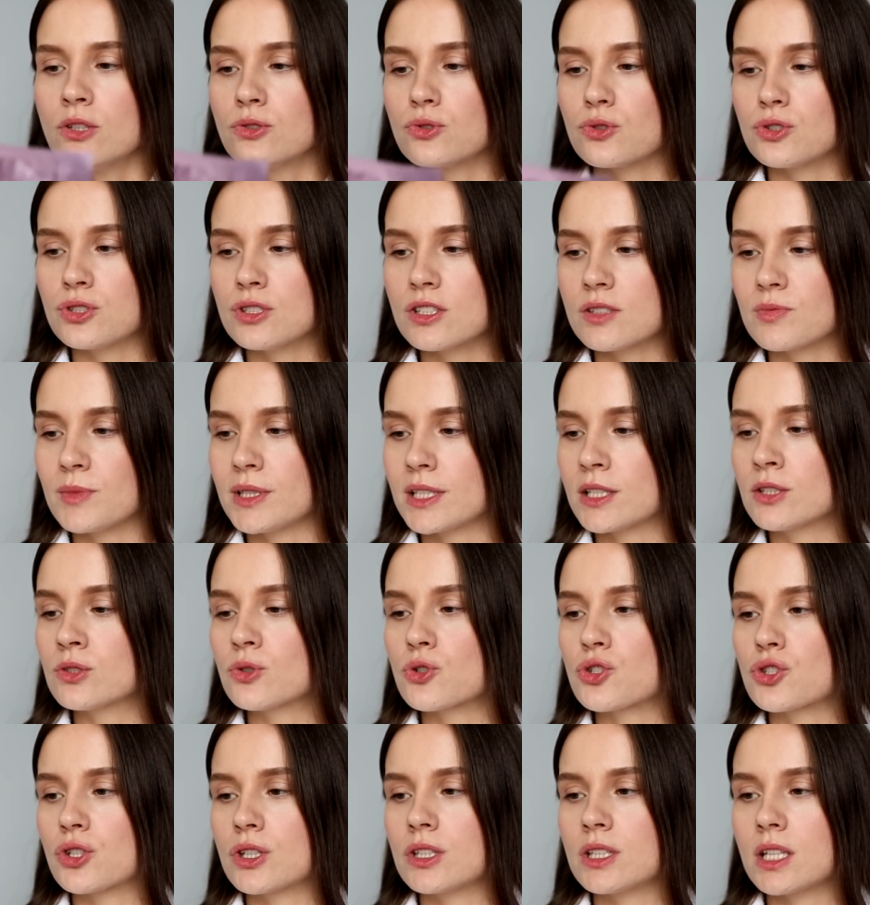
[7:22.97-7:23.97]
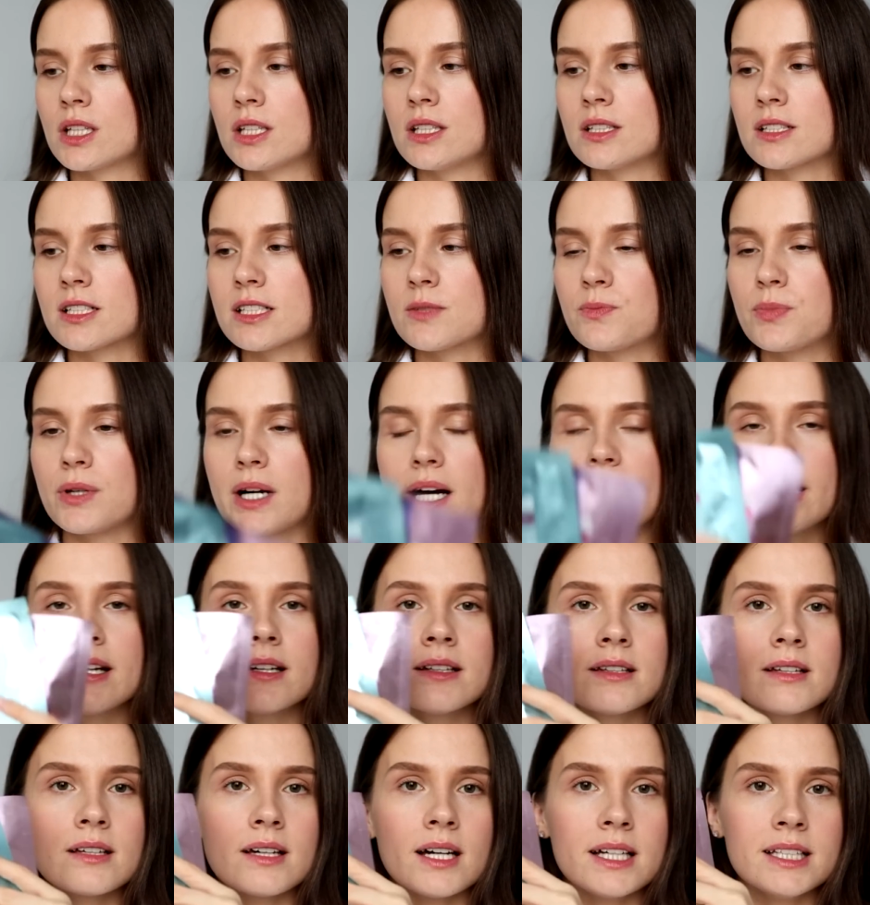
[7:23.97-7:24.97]
То есть, несмотря на то, что они такие
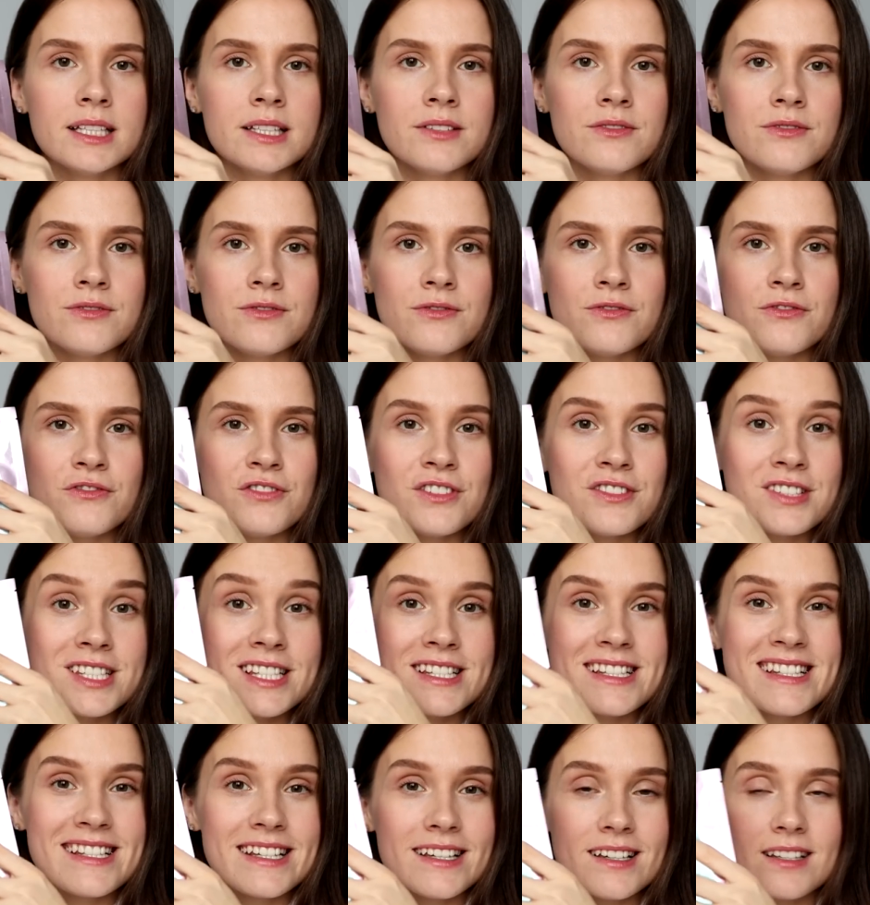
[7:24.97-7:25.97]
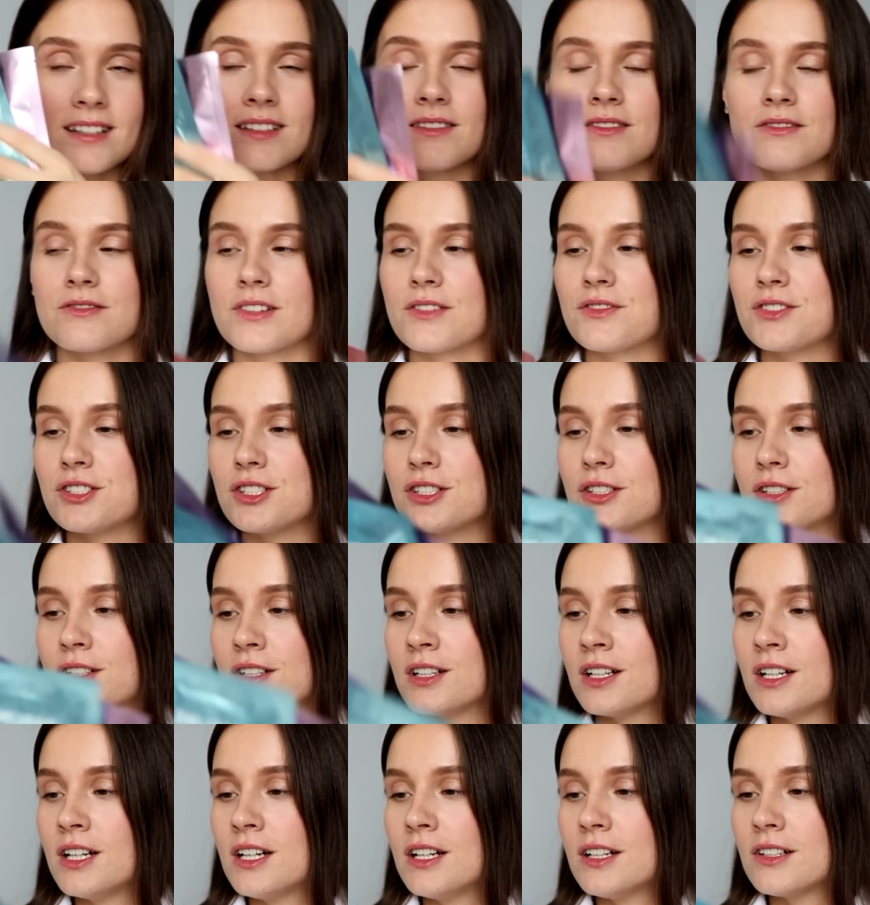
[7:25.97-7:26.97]
распиаренные, они везде, во всех
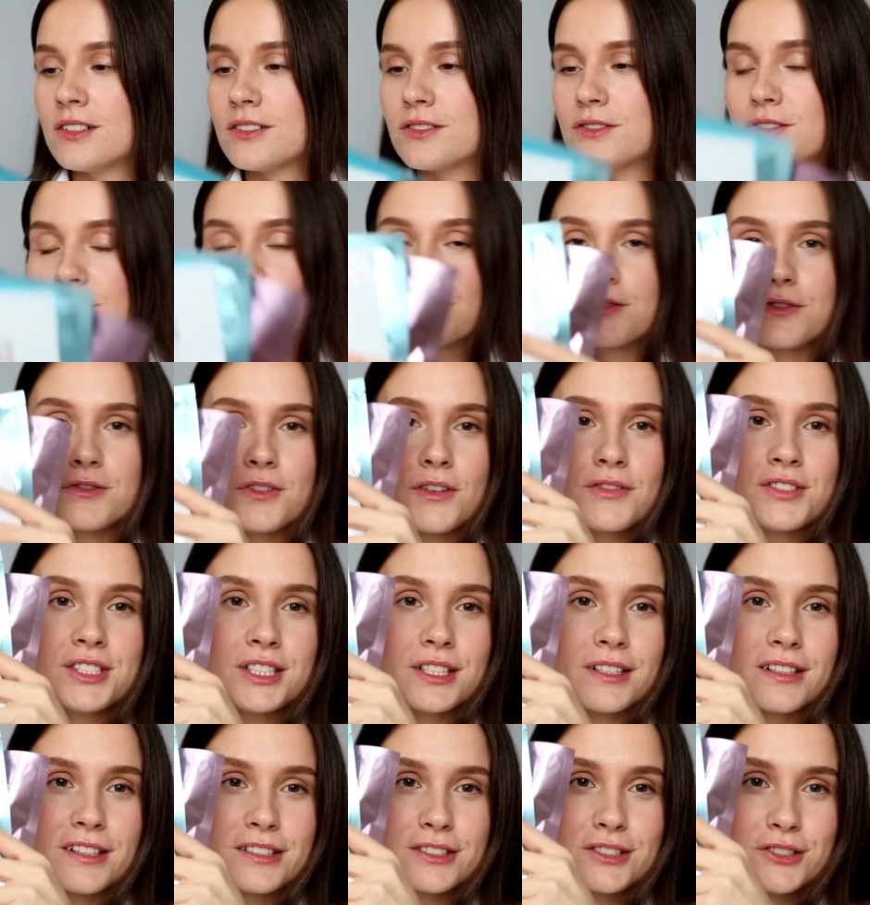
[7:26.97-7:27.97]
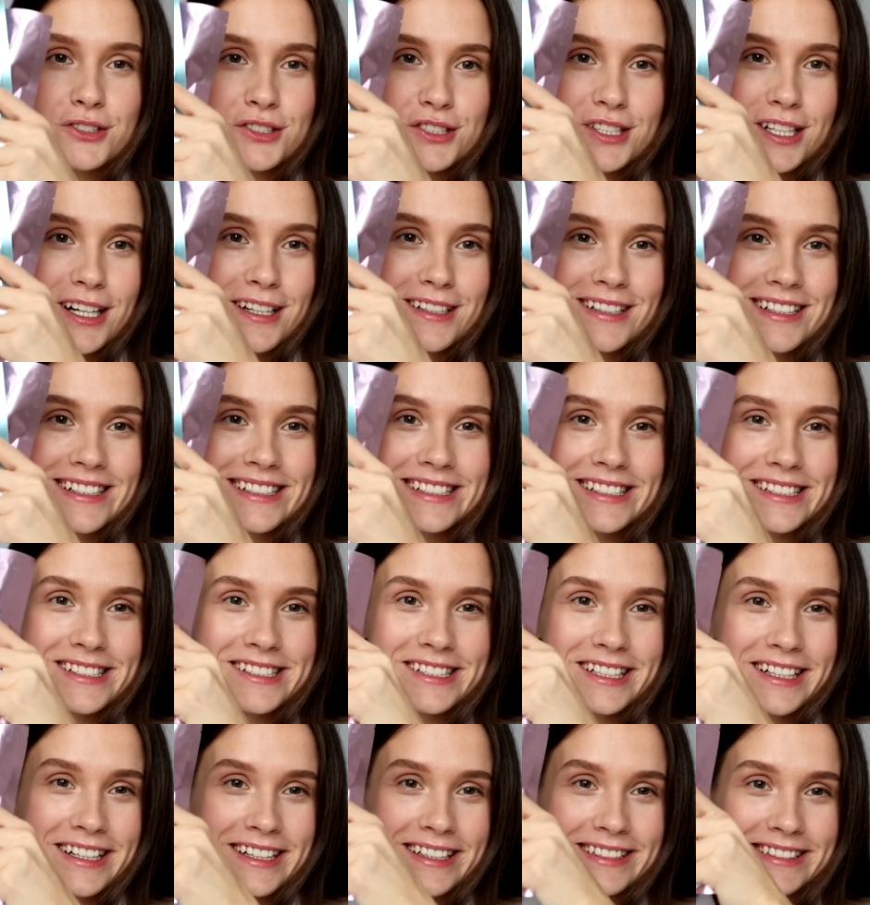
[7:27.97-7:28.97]
во всех социальных
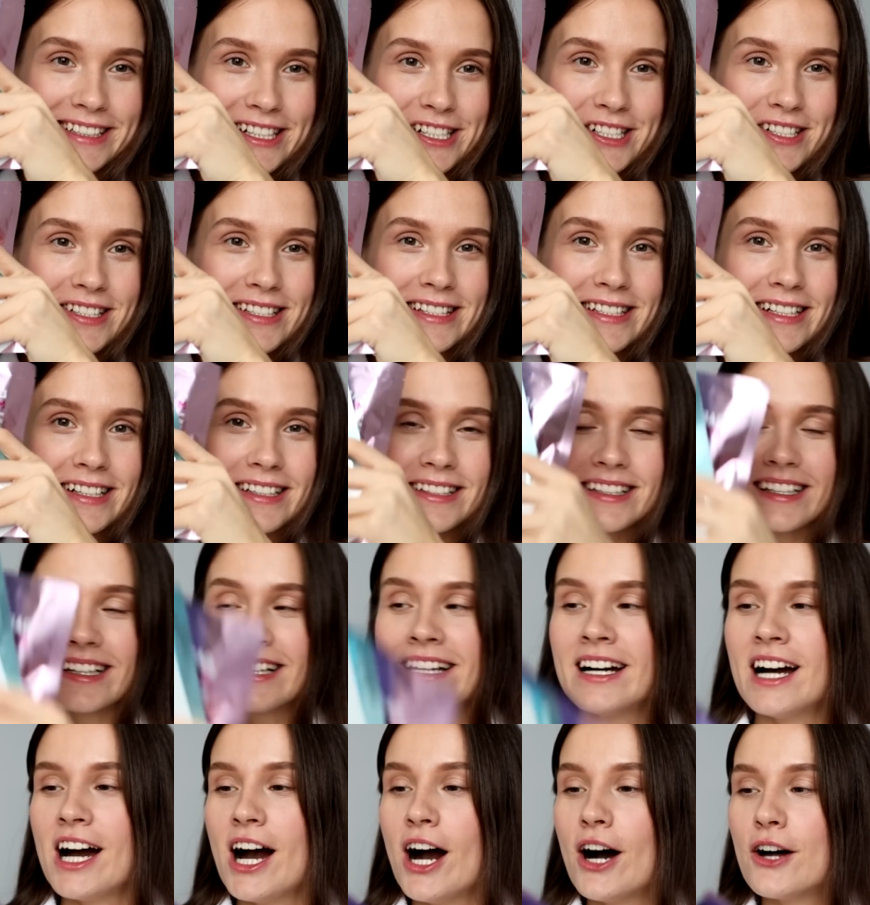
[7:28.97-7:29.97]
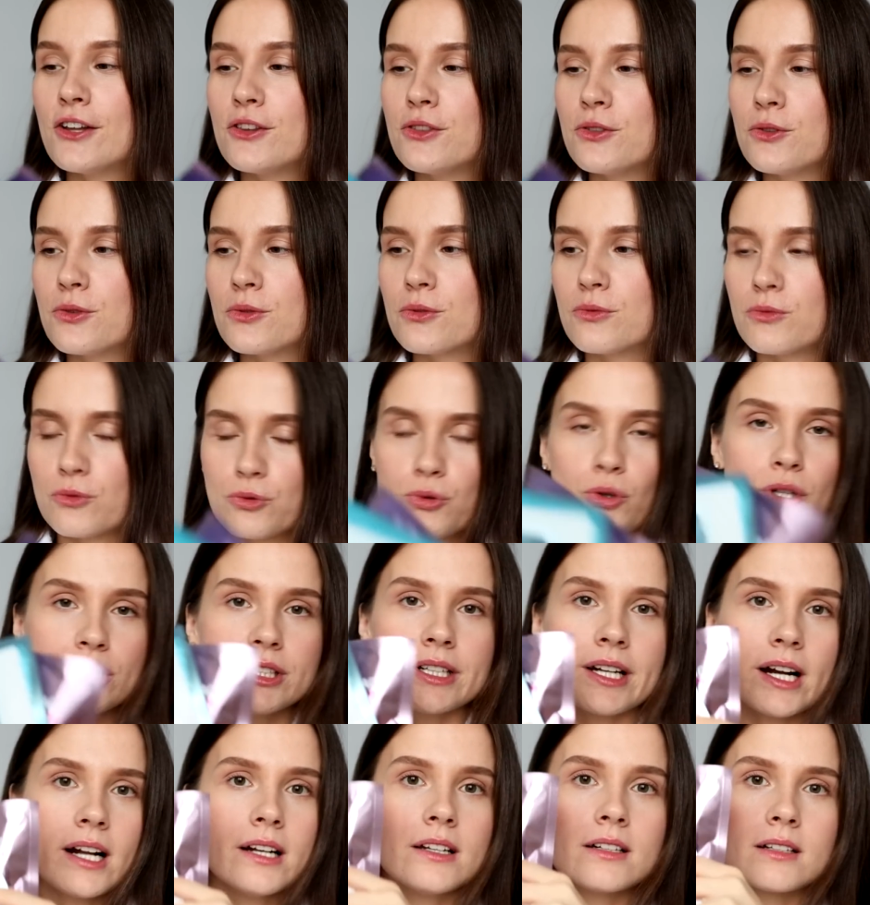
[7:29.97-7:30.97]
сетях нашей страны, но
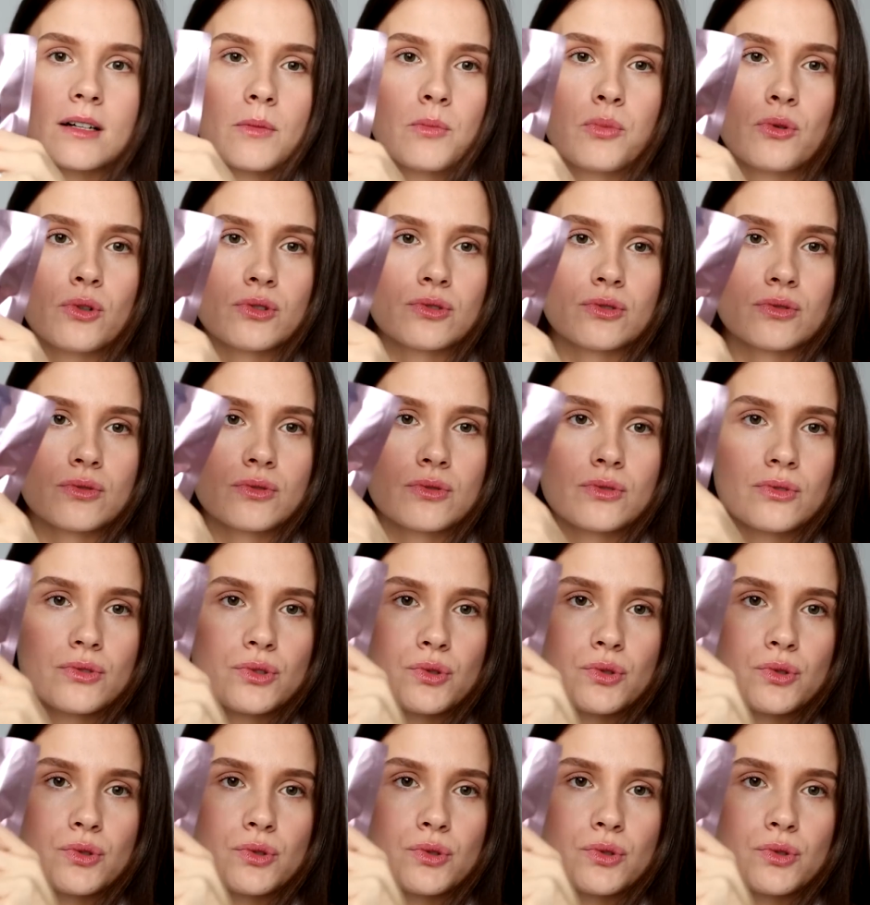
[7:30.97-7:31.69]
они реально работают.